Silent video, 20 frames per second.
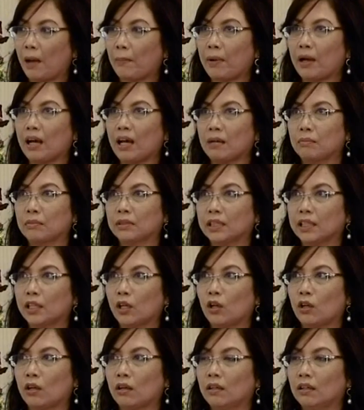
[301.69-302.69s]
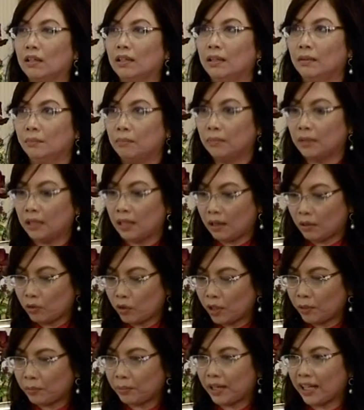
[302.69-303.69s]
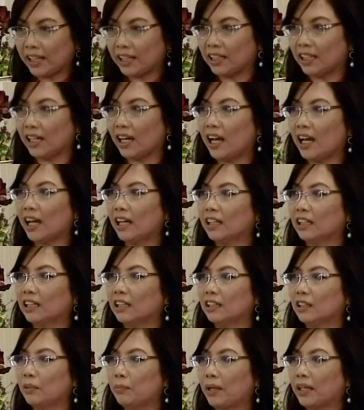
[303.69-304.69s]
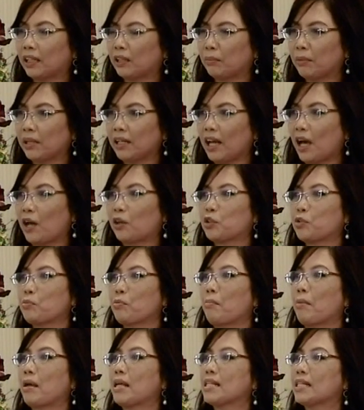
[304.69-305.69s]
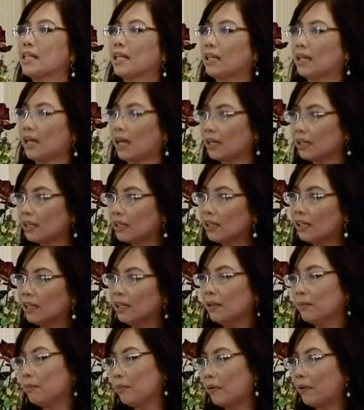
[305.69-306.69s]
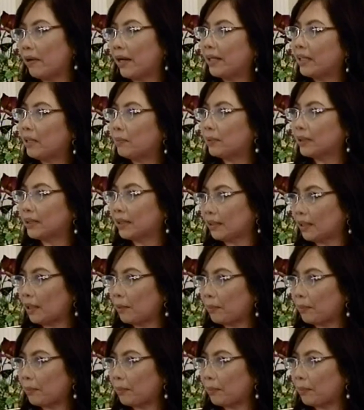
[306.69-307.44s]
Apakah misalnya kalau melakukan pelatihan departemen harus memastikan bahwa ada peserta